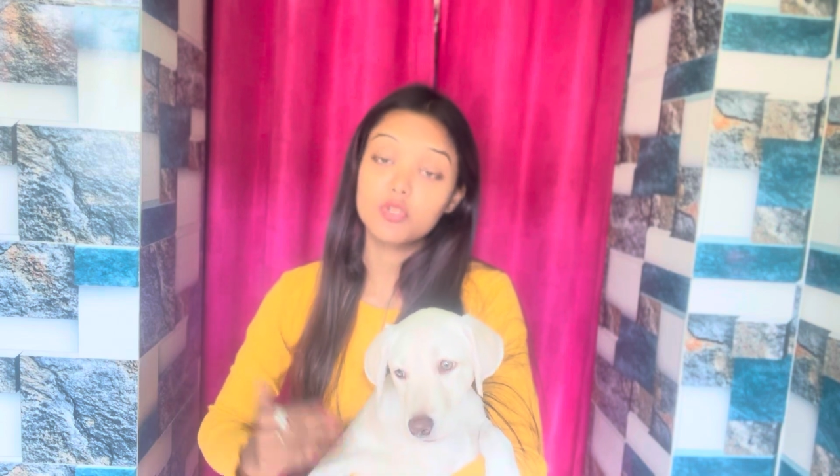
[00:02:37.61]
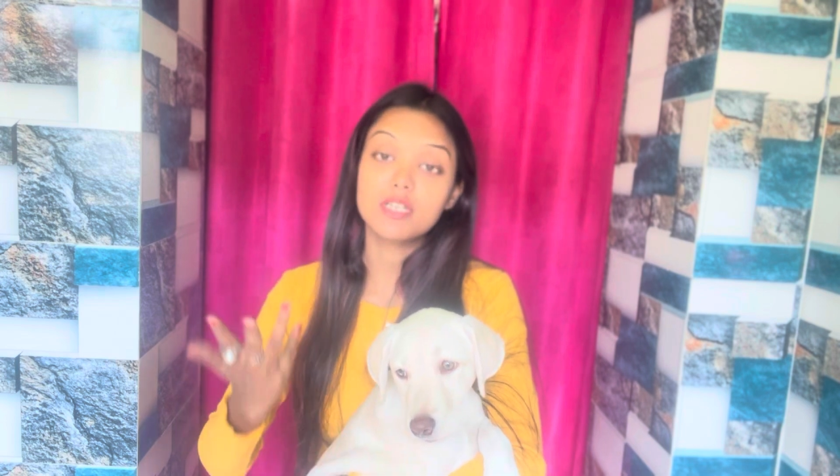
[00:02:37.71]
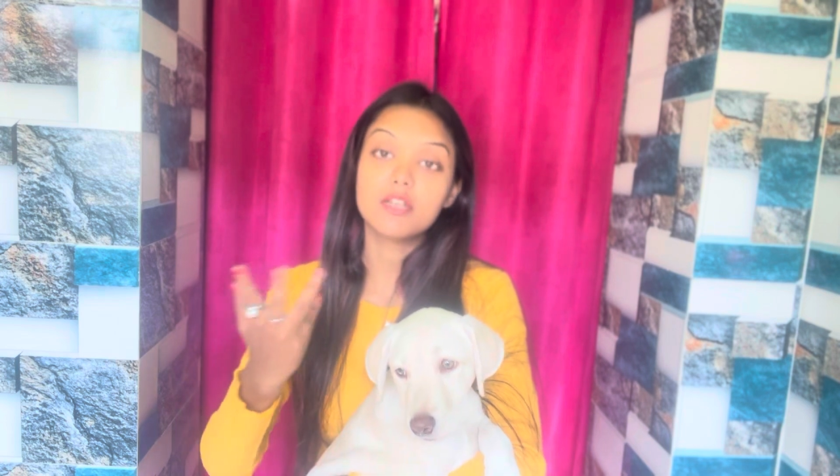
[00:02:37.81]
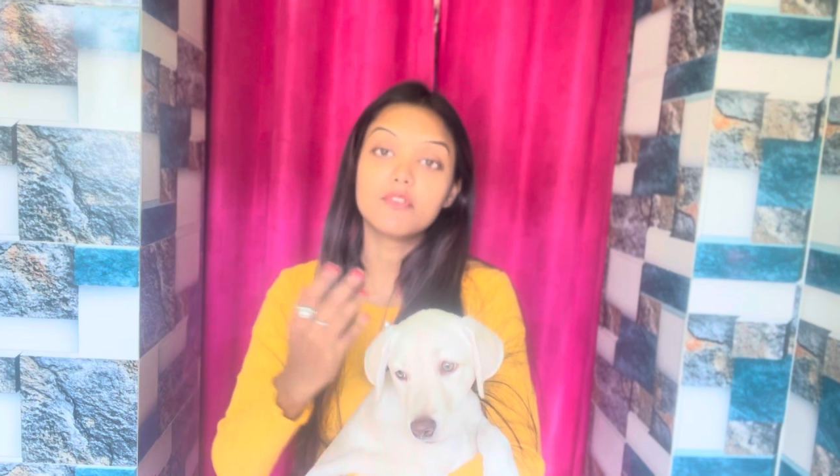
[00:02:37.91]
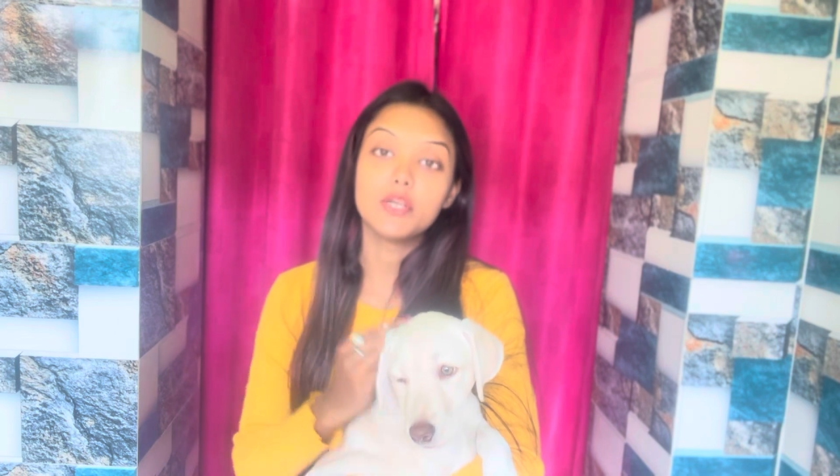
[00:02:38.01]

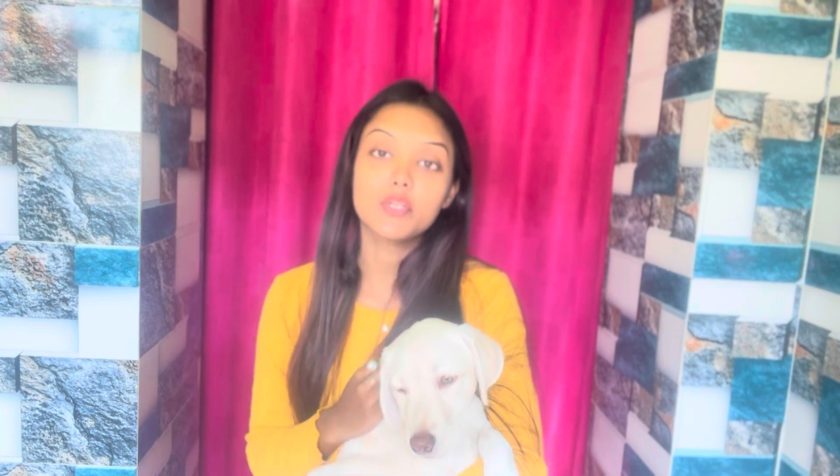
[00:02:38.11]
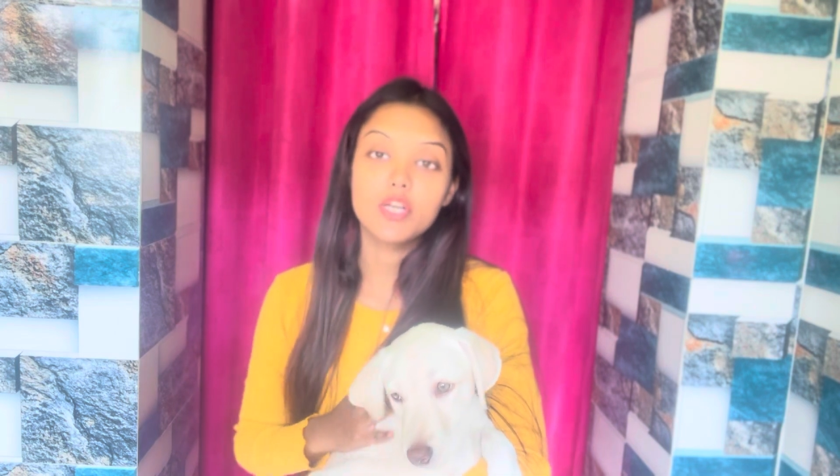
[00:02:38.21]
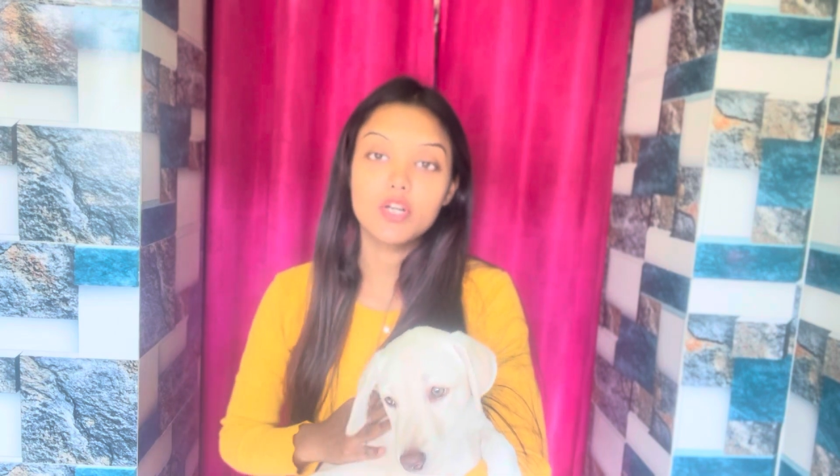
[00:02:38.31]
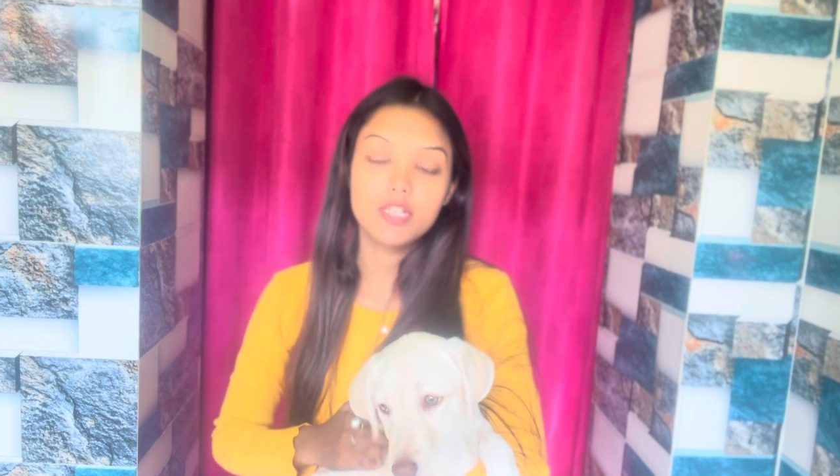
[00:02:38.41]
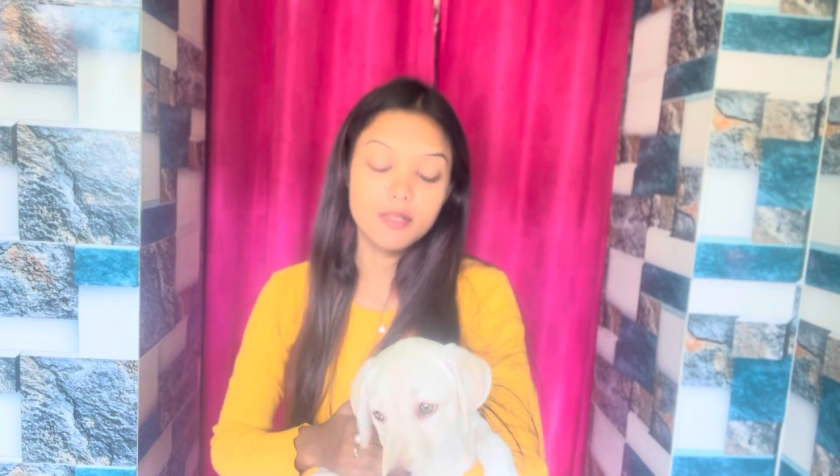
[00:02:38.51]
প্রত্যেকটা
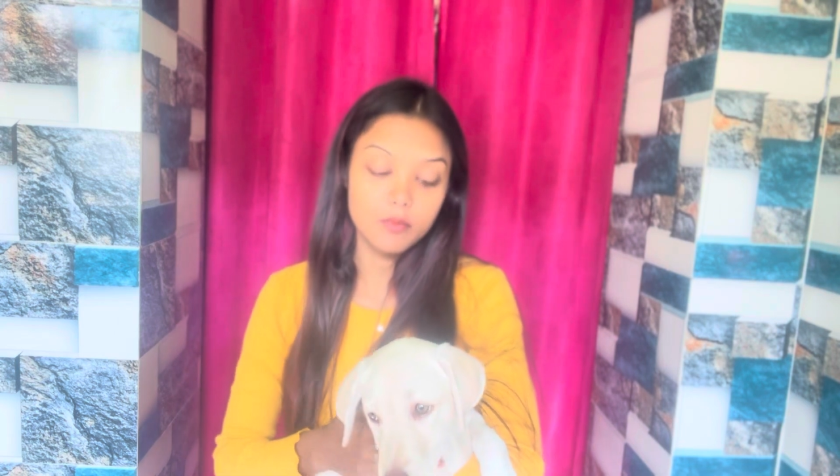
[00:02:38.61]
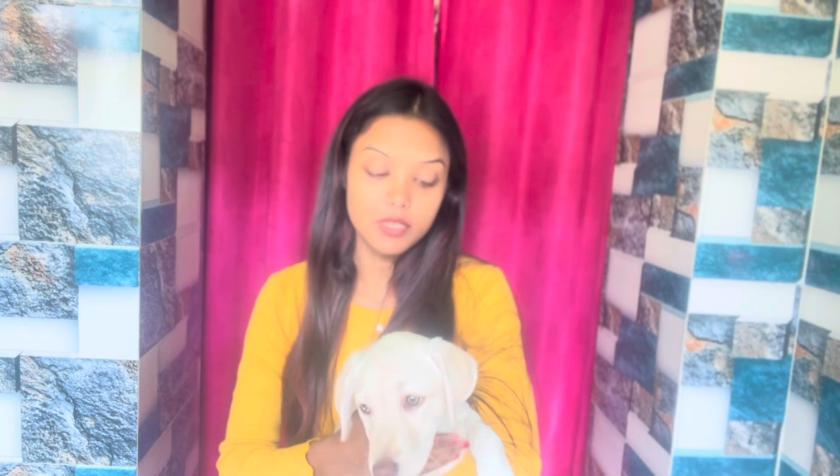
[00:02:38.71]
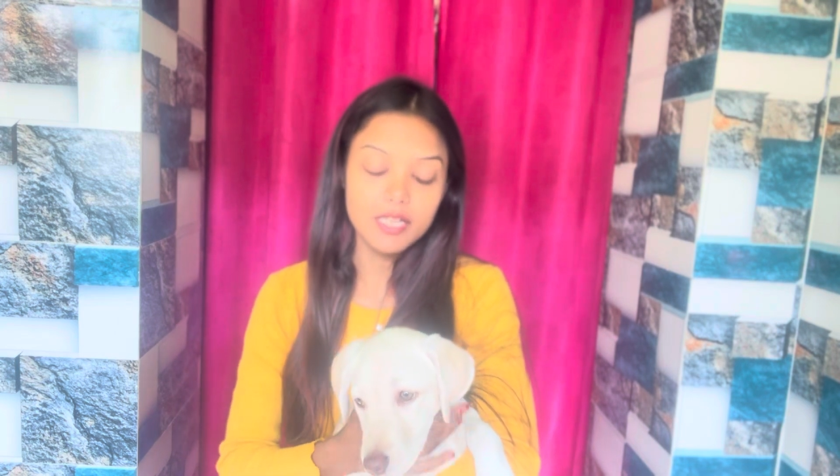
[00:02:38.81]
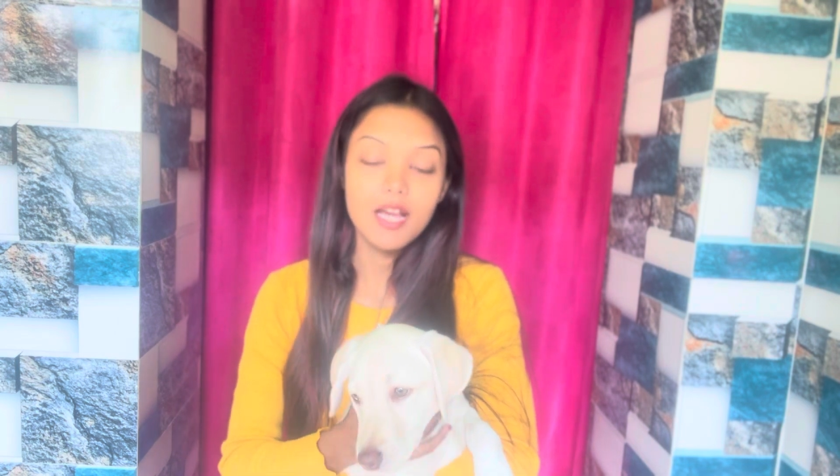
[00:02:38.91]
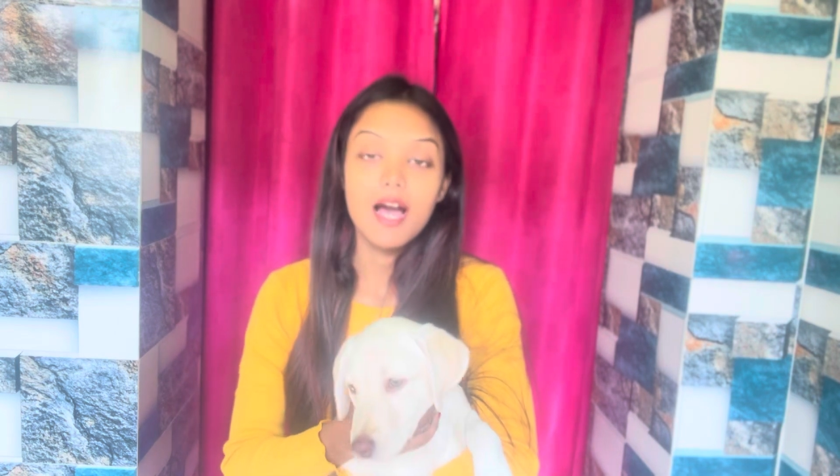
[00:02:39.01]
ভিডিওতেই কথাটা
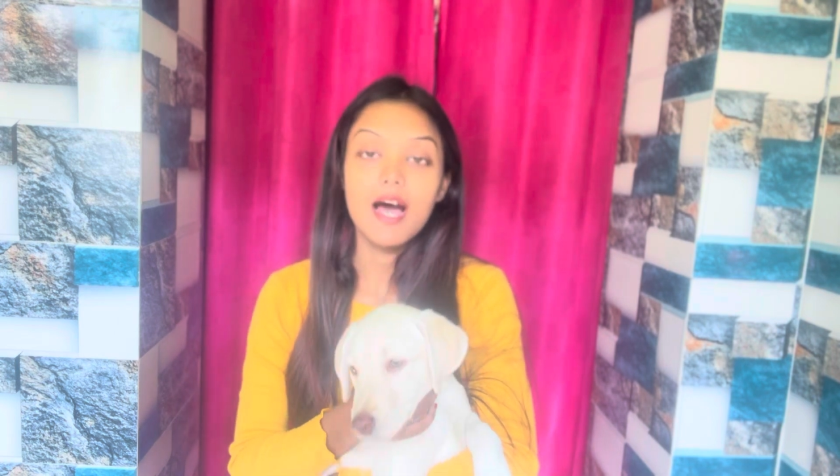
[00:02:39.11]
বলি